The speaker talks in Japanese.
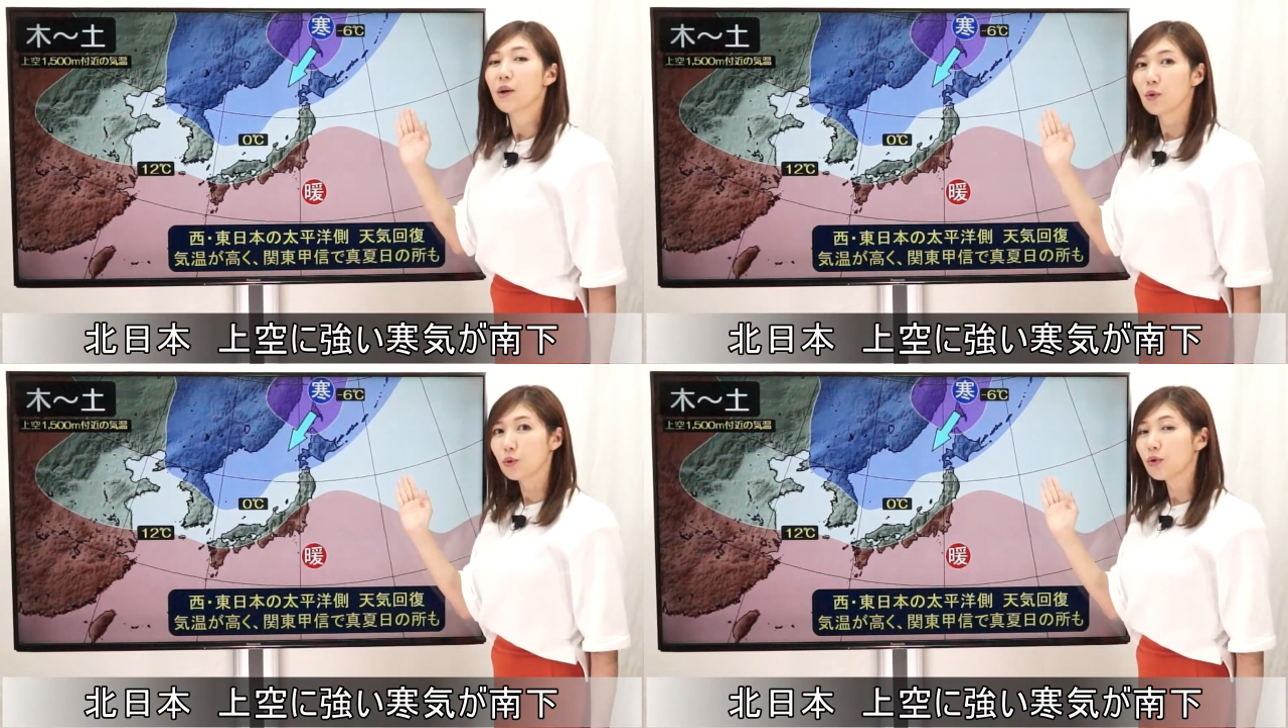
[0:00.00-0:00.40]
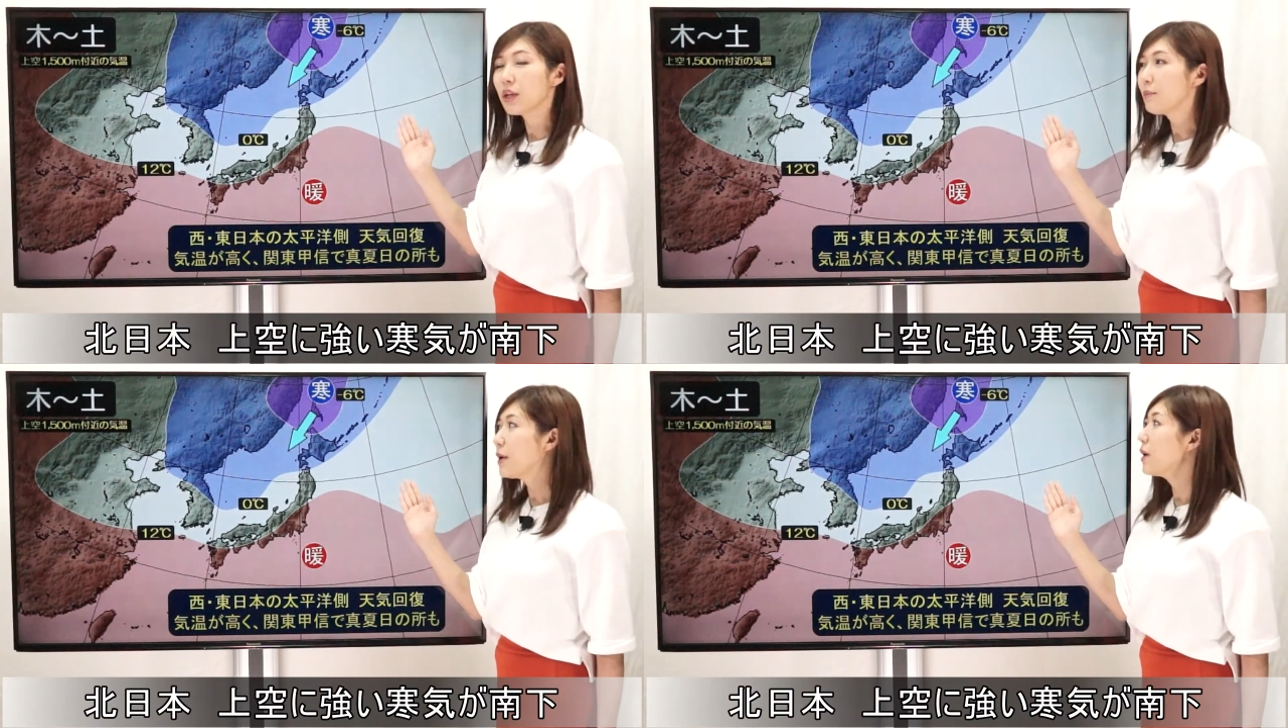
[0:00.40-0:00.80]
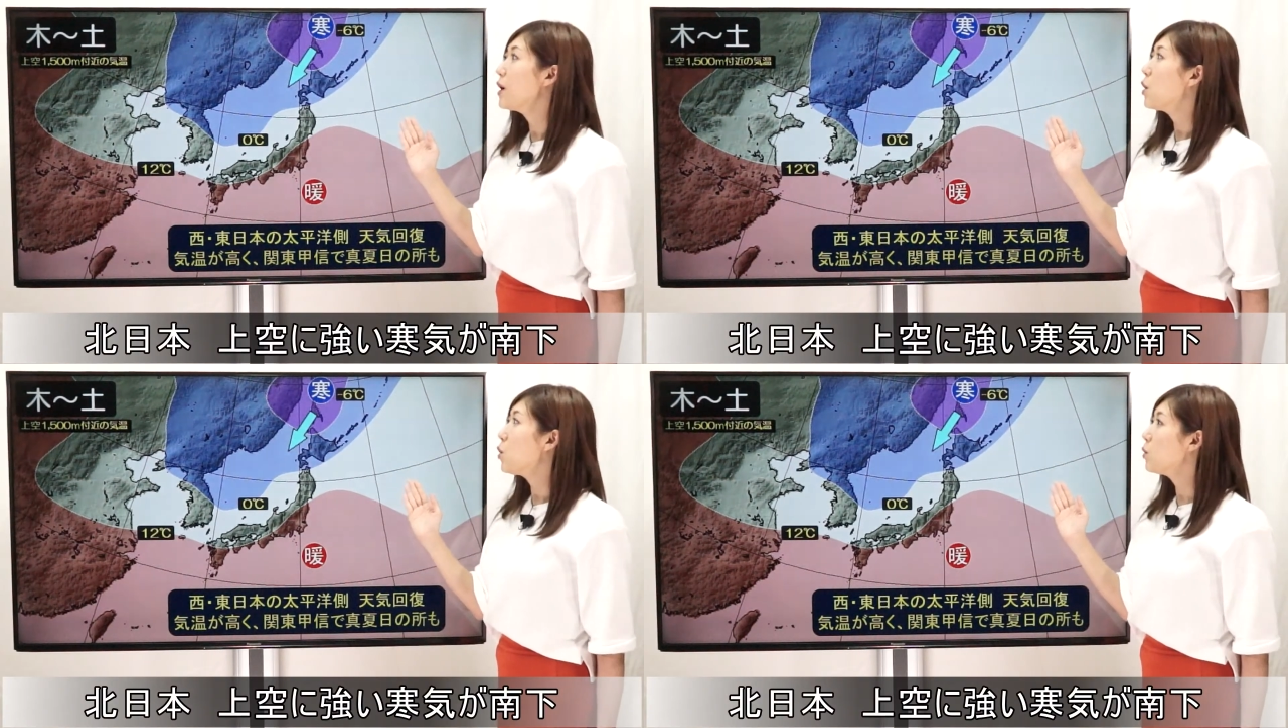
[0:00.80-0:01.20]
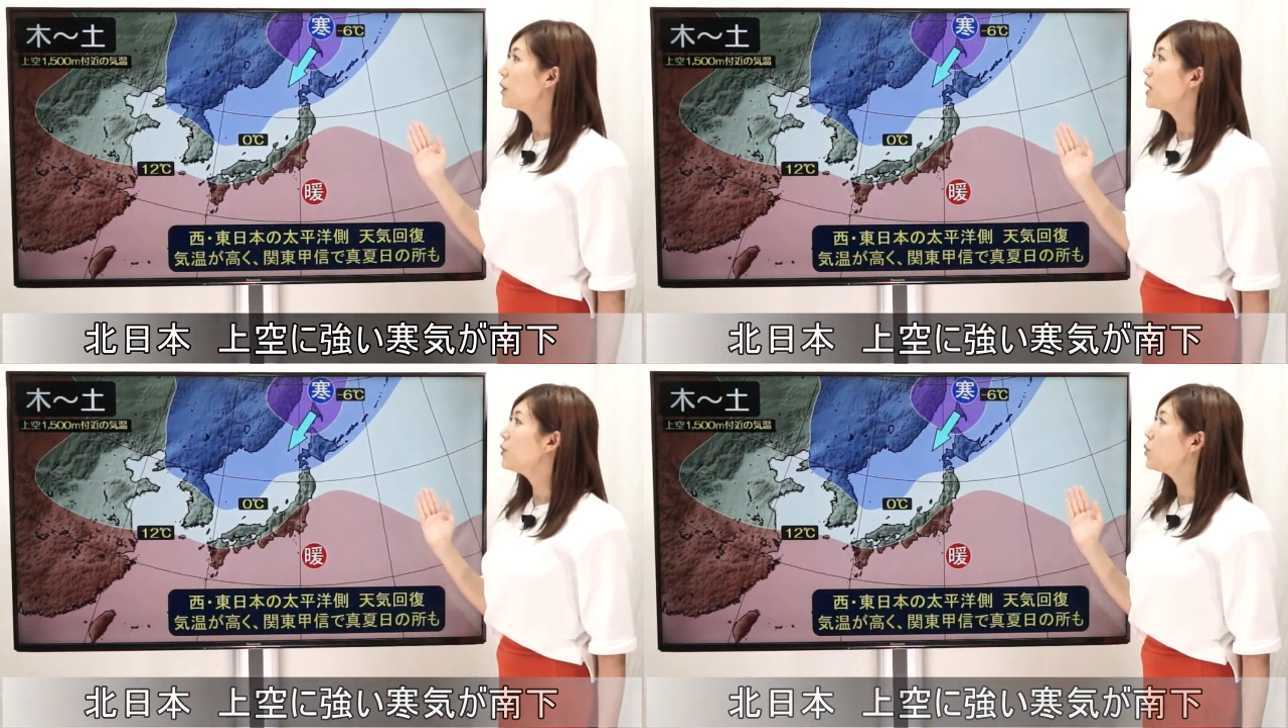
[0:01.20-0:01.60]
このため北
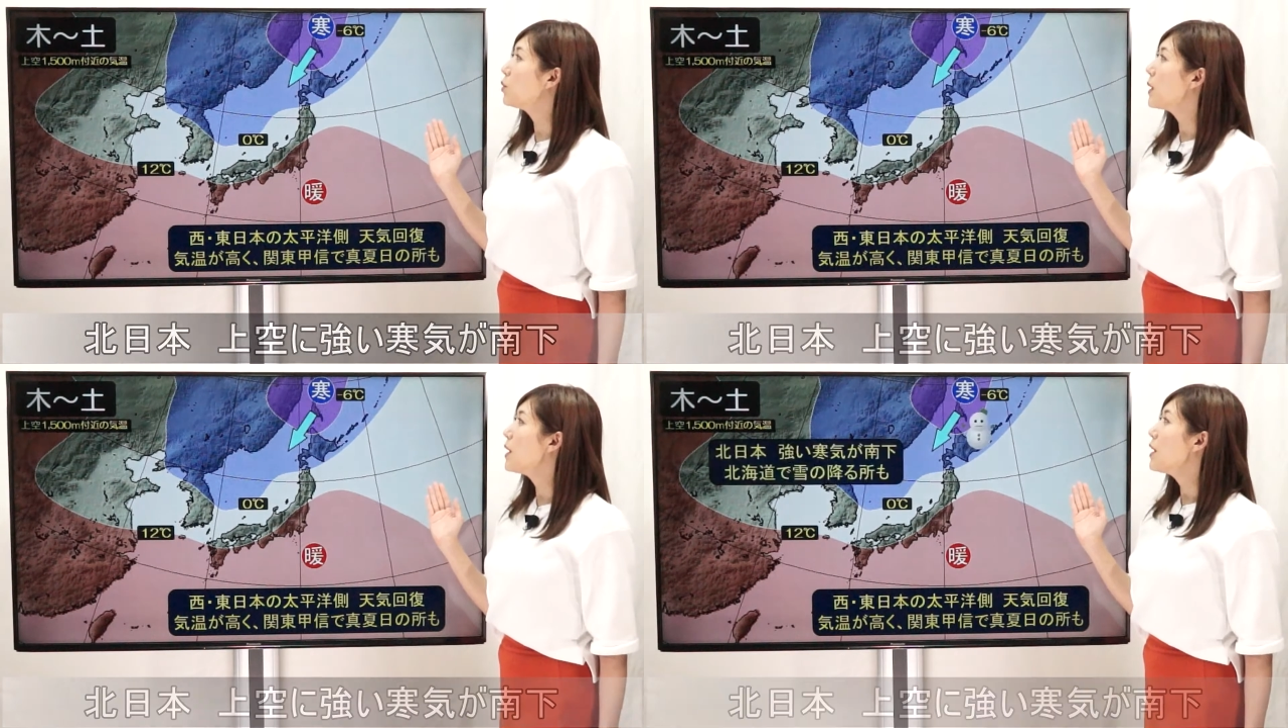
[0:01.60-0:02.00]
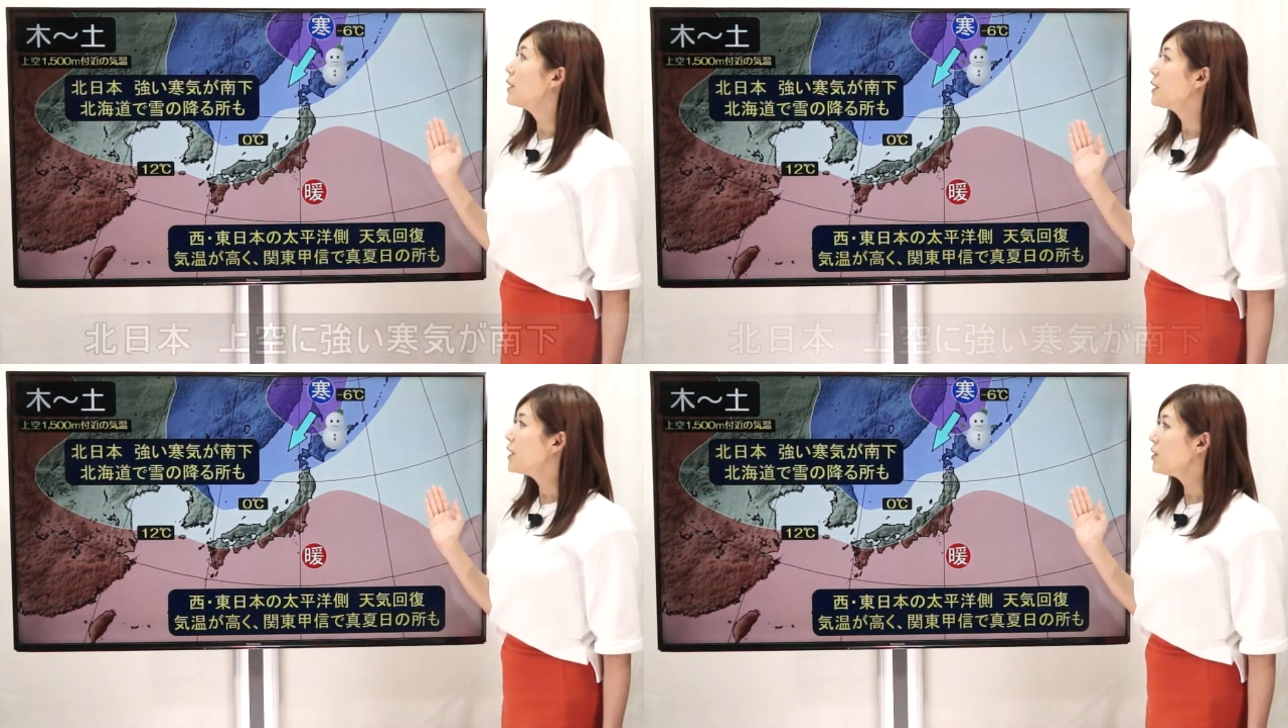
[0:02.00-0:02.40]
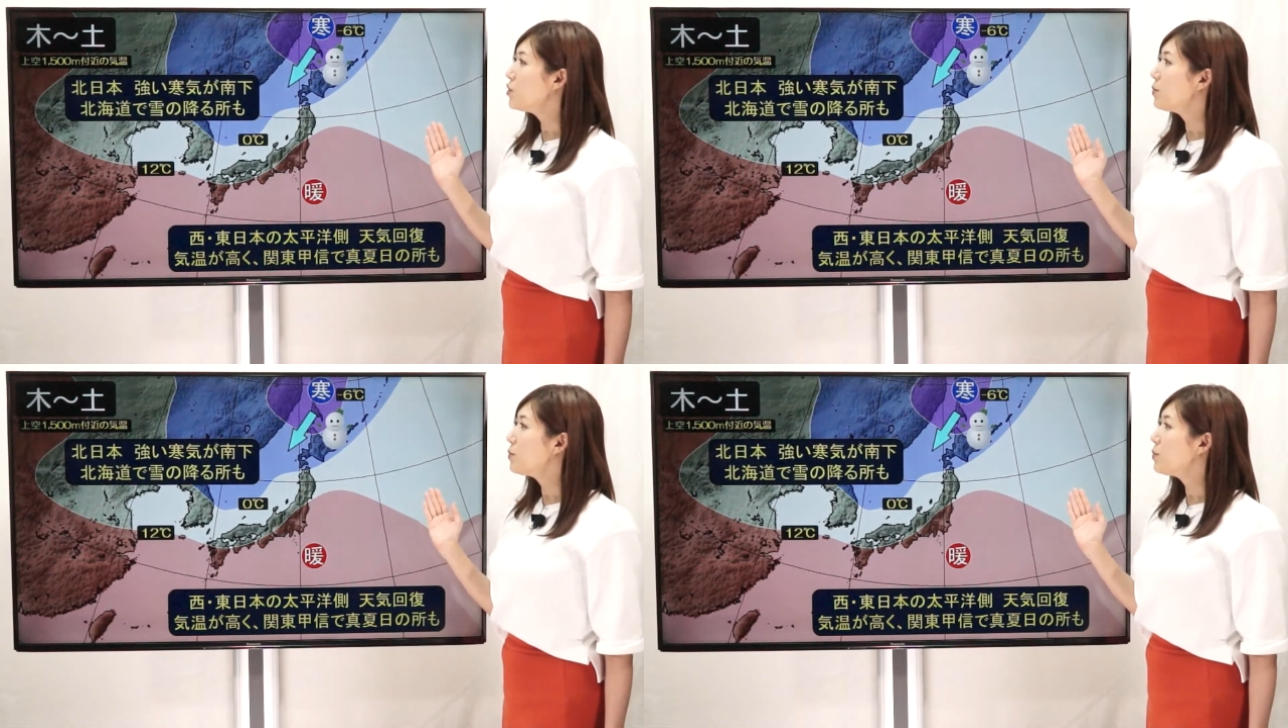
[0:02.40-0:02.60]
海道は金